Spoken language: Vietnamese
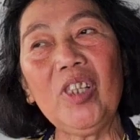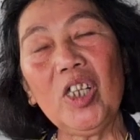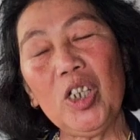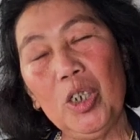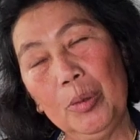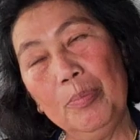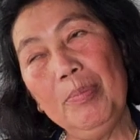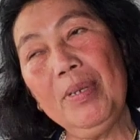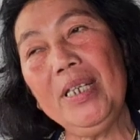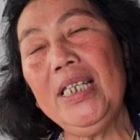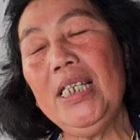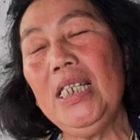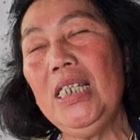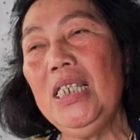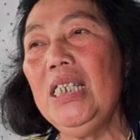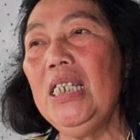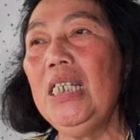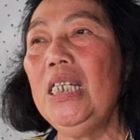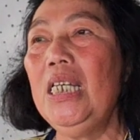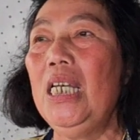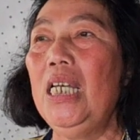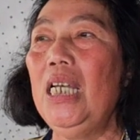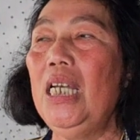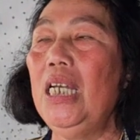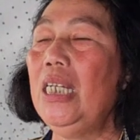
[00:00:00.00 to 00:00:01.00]
từ bi
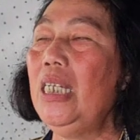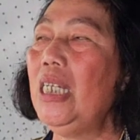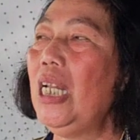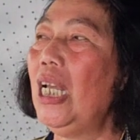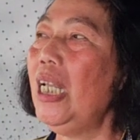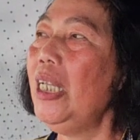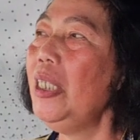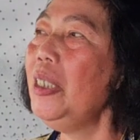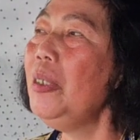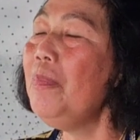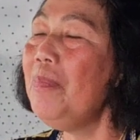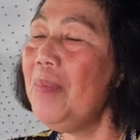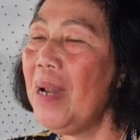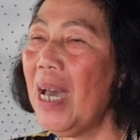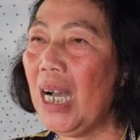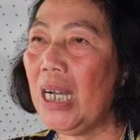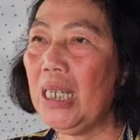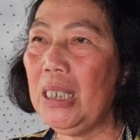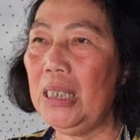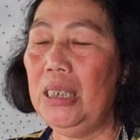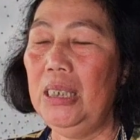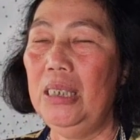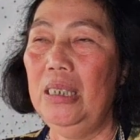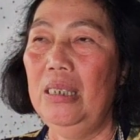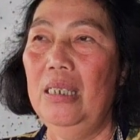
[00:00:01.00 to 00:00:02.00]
à, để giúp
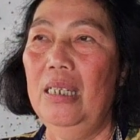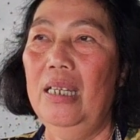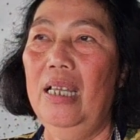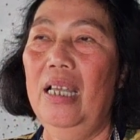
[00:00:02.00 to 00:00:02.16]
đời